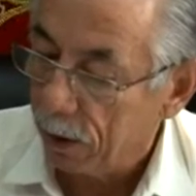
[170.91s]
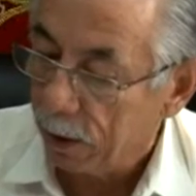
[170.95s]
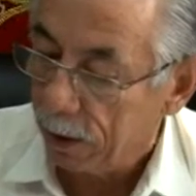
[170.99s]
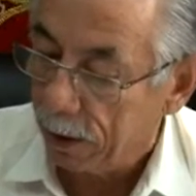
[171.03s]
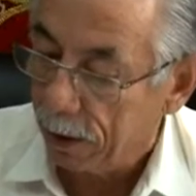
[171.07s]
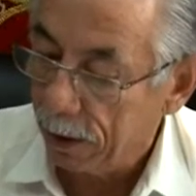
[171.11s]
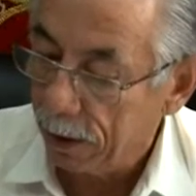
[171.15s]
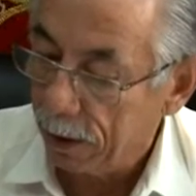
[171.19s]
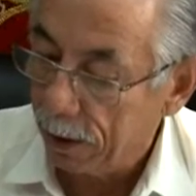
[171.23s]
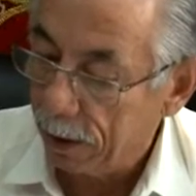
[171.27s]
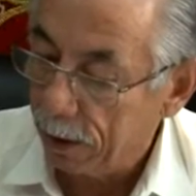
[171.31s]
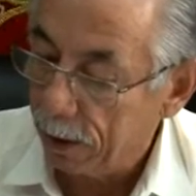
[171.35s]

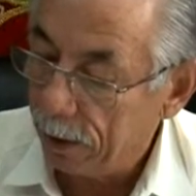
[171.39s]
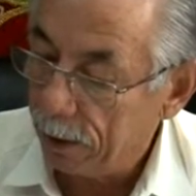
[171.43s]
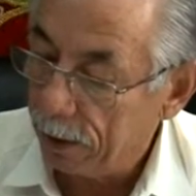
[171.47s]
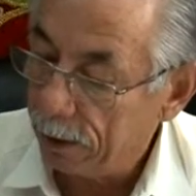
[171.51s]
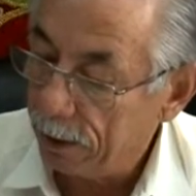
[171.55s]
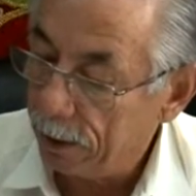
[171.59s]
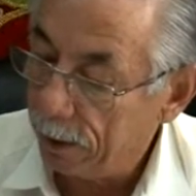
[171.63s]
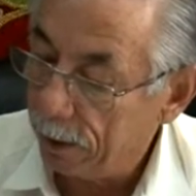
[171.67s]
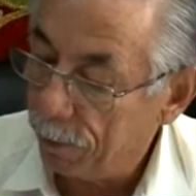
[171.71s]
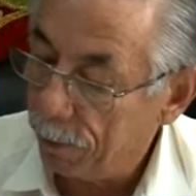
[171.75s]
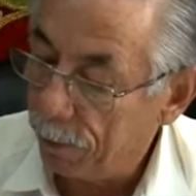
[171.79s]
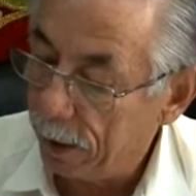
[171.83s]
El
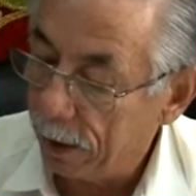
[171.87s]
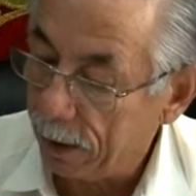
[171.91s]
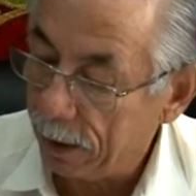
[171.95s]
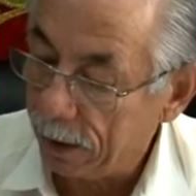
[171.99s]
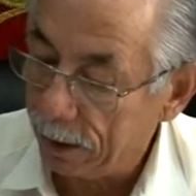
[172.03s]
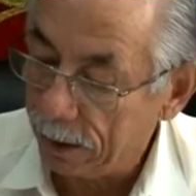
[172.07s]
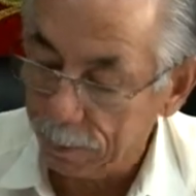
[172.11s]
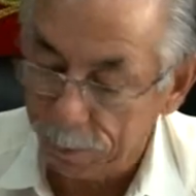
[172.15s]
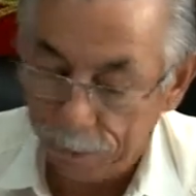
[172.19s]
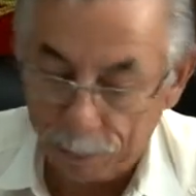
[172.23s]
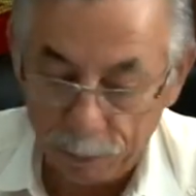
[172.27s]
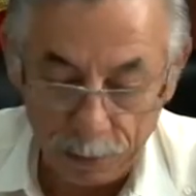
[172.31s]
día
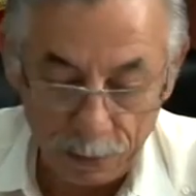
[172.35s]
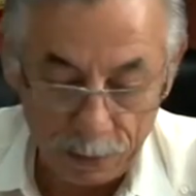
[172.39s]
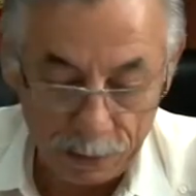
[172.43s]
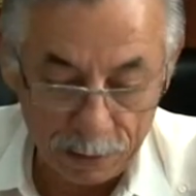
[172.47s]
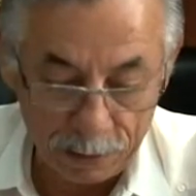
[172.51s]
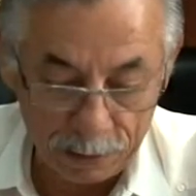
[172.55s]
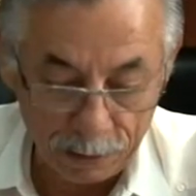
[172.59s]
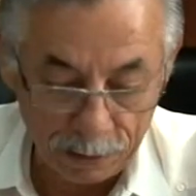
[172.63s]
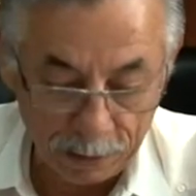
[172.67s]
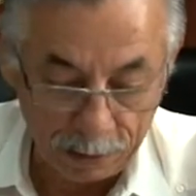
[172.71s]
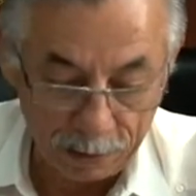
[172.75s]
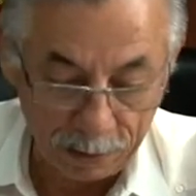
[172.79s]
martes,
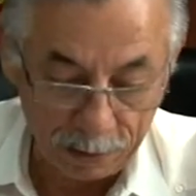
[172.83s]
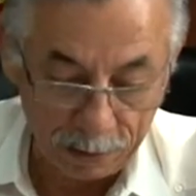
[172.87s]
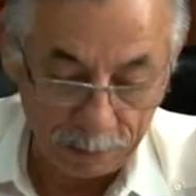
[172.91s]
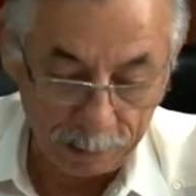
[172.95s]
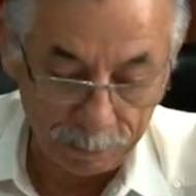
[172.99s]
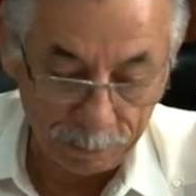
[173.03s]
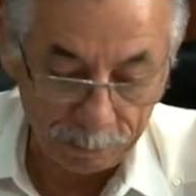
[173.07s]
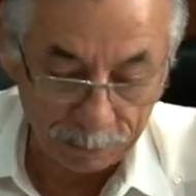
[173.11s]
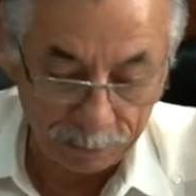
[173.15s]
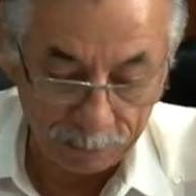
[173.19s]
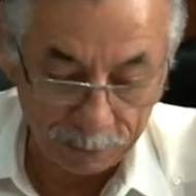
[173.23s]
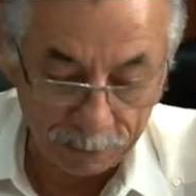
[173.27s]
pues,
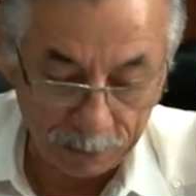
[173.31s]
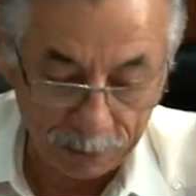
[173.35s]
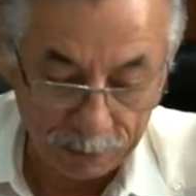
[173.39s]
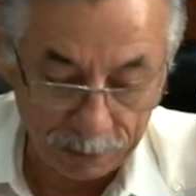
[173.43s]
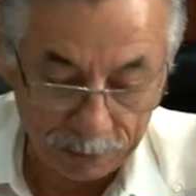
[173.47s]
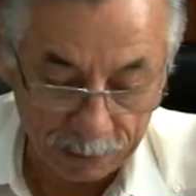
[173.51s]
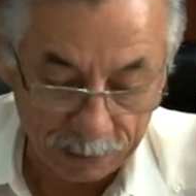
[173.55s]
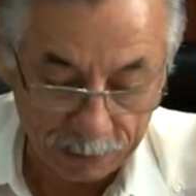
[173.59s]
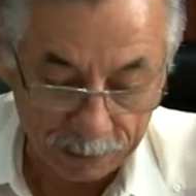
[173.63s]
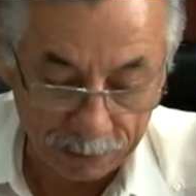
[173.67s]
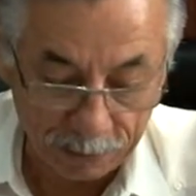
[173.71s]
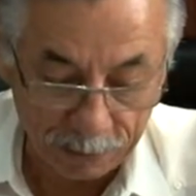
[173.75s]
16,
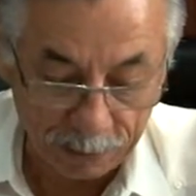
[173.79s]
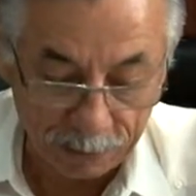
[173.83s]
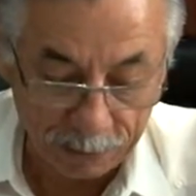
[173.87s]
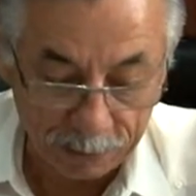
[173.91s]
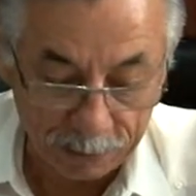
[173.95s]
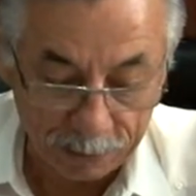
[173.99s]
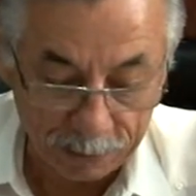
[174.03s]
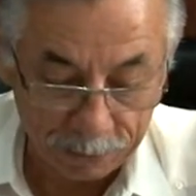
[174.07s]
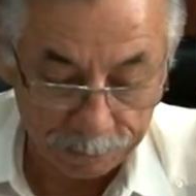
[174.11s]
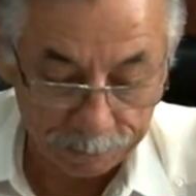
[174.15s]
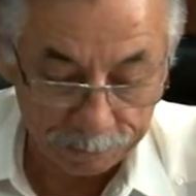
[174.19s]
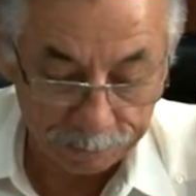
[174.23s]

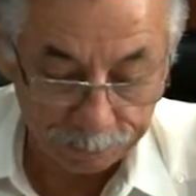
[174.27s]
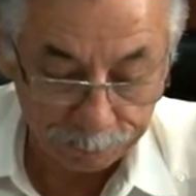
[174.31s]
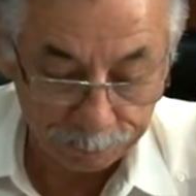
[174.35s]
eh,